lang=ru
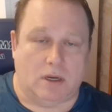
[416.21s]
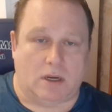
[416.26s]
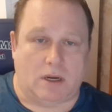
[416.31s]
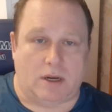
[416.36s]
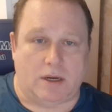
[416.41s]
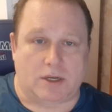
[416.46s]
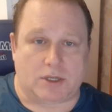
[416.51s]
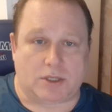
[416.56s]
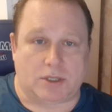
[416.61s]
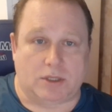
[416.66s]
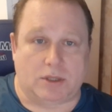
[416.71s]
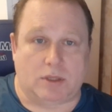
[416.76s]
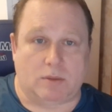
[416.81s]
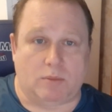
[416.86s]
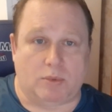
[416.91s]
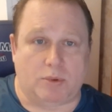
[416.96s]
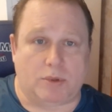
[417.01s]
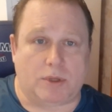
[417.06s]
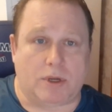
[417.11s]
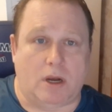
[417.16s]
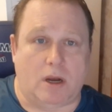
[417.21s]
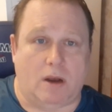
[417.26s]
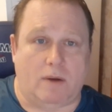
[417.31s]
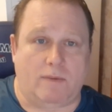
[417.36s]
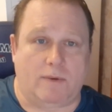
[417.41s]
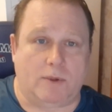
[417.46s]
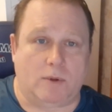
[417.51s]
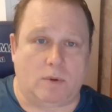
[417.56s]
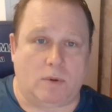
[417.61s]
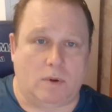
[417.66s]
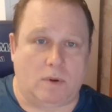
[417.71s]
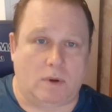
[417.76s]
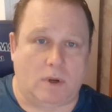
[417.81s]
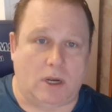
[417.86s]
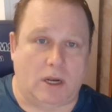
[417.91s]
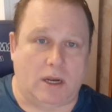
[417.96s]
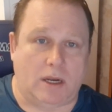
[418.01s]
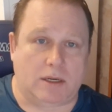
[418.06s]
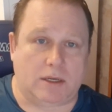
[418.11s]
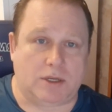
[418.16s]
Конечно, это будет говно,
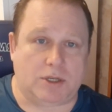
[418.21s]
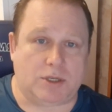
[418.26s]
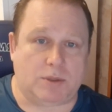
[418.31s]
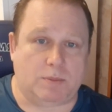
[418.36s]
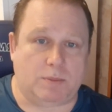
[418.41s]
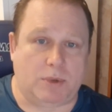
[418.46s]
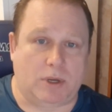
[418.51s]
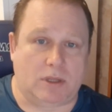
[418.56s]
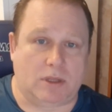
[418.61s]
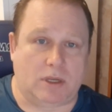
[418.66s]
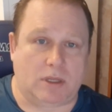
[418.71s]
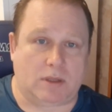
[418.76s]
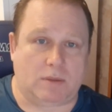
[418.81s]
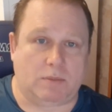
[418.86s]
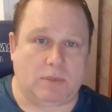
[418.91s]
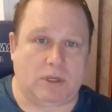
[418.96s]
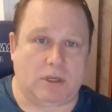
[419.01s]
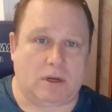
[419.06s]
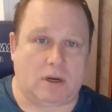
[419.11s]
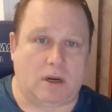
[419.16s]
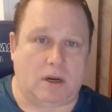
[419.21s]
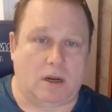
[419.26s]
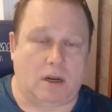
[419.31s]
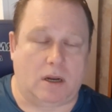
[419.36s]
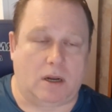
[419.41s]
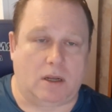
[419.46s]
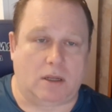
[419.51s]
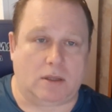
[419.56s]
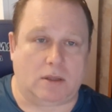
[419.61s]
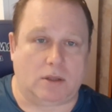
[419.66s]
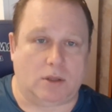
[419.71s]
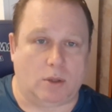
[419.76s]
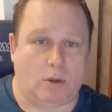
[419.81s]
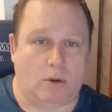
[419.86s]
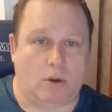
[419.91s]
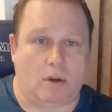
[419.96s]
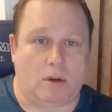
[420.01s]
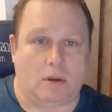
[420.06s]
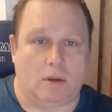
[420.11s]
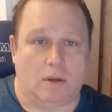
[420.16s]
а не чемпионат мира,
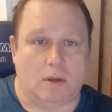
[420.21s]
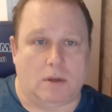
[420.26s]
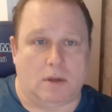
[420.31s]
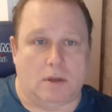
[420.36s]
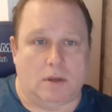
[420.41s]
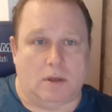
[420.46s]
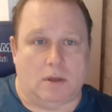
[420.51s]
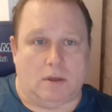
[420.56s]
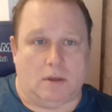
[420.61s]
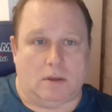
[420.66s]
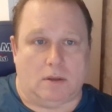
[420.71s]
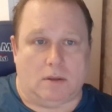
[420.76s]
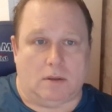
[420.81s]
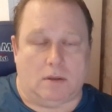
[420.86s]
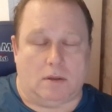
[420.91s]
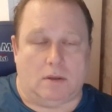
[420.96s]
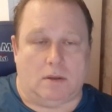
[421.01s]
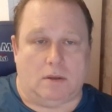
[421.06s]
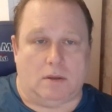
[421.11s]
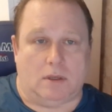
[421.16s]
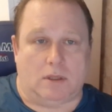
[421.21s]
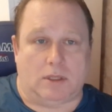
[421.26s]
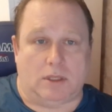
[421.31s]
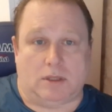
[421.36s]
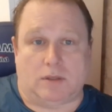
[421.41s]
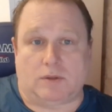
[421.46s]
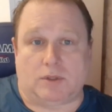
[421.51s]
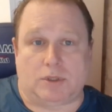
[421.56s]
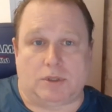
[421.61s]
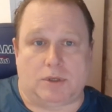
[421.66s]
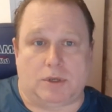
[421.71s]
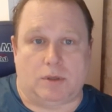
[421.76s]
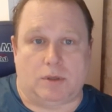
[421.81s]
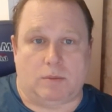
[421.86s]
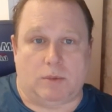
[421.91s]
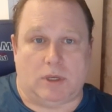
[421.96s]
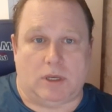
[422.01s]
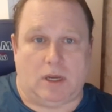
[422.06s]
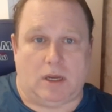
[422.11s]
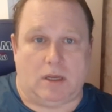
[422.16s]
но э, от этого же не
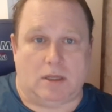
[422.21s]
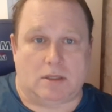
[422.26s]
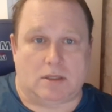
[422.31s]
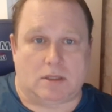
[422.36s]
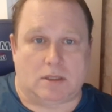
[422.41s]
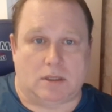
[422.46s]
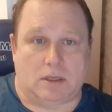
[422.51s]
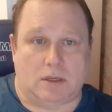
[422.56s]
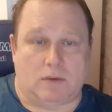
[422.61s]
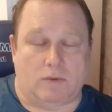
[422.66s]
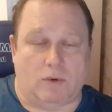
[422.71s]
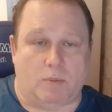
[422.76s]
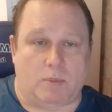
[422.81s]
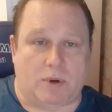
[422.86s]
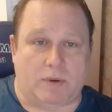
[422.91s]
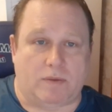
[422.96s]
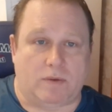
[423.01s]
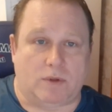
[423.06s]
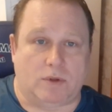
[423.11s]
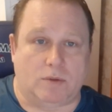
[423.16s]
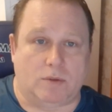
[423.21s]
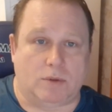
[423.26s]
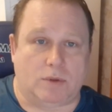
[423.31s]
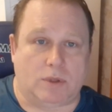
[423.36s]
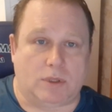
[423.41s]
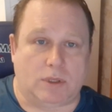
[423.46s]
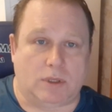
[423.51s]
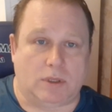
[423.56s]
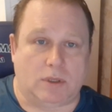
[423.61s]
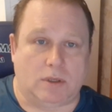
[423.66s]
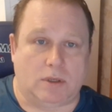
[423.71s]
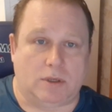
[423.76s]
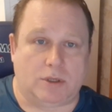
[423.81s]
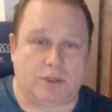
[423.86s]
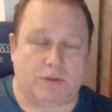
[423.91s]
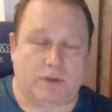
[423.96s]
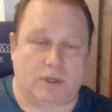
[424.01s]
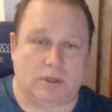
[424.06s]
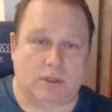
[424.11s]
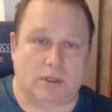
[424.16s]
меняется, его проведут, и
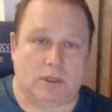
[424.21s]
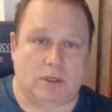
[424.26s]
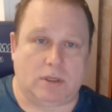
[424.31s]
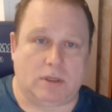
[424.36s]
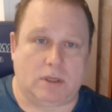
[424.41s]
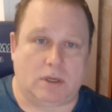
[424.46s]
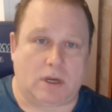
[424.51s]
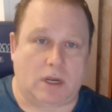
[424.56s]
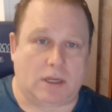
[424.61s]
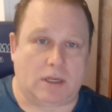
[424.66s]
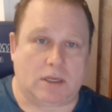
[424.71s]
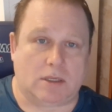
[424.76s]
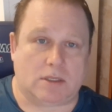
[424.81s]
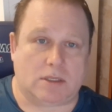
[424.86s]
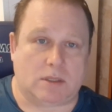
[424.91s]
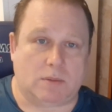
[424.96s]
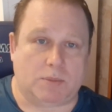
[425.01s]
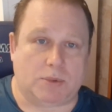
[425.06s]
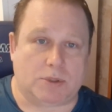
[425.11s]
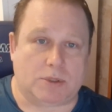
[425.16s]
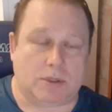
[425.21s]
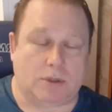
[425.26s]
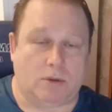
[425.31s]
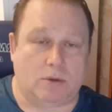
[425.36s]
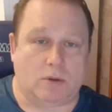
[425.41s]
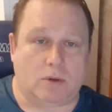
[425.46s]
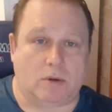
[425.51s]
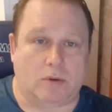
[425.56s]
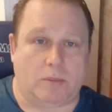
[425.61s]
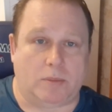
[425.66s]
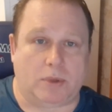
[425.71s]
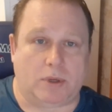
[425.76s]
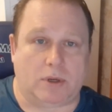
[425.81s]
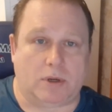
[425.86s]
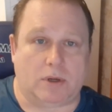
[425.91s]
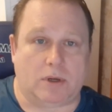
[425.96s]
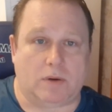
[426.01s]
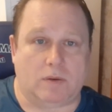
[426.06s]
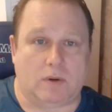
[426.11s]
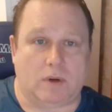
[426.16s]
шведы наконец-то после долгого
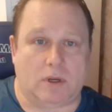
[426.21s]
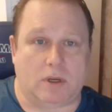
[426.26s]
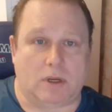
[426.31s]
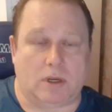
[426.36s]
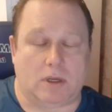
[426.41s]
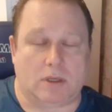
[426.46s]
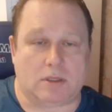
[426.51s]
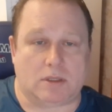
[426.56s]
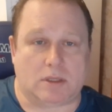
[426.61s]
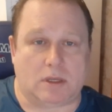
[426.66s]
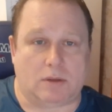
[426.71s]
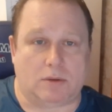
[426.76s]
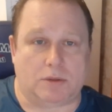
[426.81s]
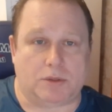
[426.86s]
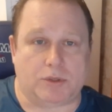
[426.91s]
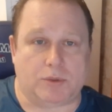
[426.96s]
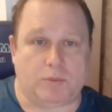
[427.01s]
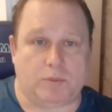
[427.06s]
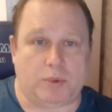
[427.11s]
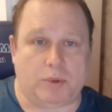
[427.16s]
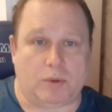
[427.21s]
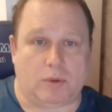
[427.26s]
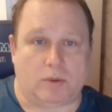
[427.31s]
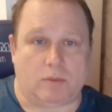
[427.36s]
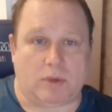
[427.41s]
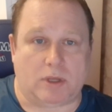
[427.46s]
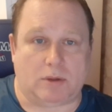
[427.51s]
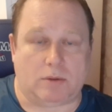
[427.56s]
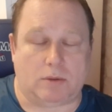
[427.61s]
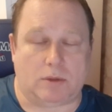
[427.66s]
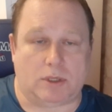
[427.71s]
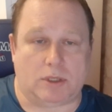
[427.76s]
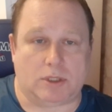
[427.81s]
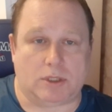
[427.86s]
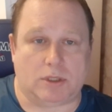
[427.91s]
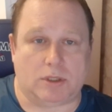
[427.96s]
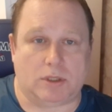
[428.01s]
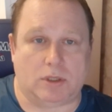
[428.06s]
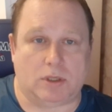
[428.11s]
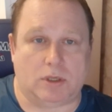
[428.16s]
перерыва станут чемпионами. А то
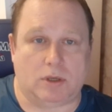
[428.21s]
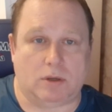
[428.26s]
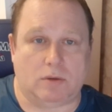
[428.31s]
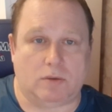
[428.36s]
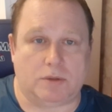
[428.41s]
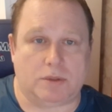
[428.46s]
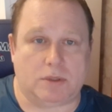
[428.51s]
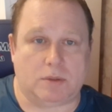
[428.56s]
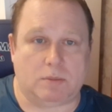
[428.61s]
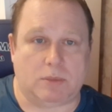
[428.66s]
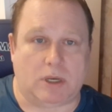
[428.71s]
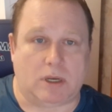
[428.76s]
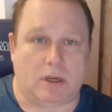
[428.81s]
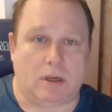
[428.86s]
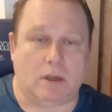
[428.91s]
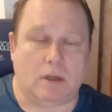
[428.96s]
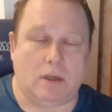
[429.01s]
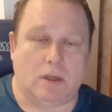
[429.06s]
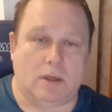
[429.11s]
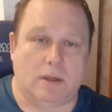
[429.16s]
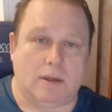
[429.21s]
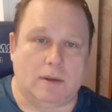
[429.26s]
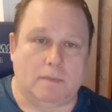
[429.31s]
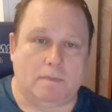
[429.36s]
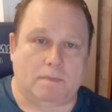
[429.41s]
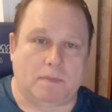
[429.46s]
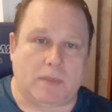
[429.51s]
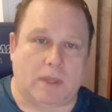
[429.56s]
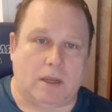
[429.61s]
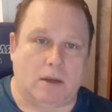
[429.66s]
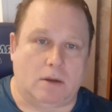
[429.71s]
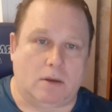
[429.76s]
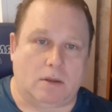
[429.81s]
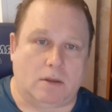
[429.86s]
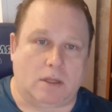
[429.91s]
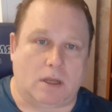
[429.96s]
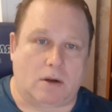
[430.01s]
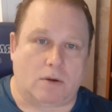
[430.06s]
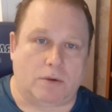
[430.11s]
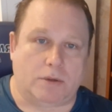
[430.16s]
даже у себя на,
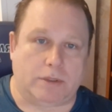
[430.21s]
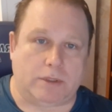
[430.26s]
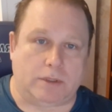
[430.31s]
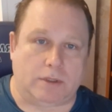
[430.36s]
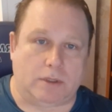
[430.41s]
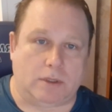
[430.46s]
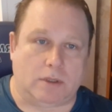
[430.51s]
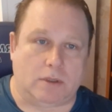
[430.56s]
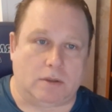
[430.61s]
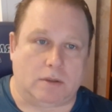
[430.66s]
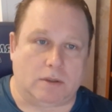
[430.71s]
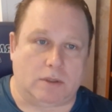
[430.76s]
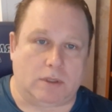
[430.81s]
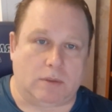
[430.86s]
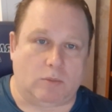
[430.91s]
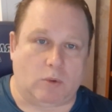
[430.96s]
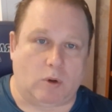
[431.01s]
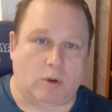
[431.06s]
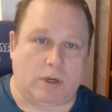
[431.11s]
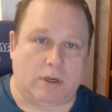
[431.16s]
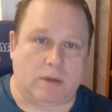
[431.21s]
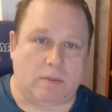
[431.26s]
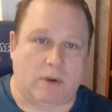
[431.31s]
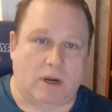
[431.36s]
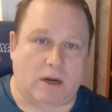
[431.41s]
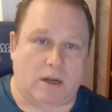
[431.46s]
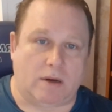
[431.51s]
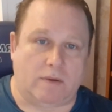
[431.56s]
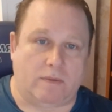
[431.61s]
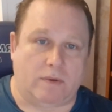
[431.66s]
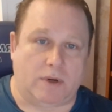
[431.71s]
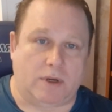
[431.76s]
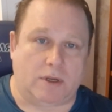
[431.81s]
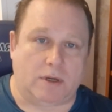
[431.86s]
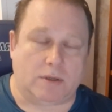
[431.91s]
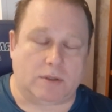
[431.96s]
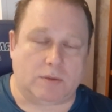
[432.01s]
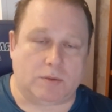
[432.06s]
на родине не могли, не могли выиграть.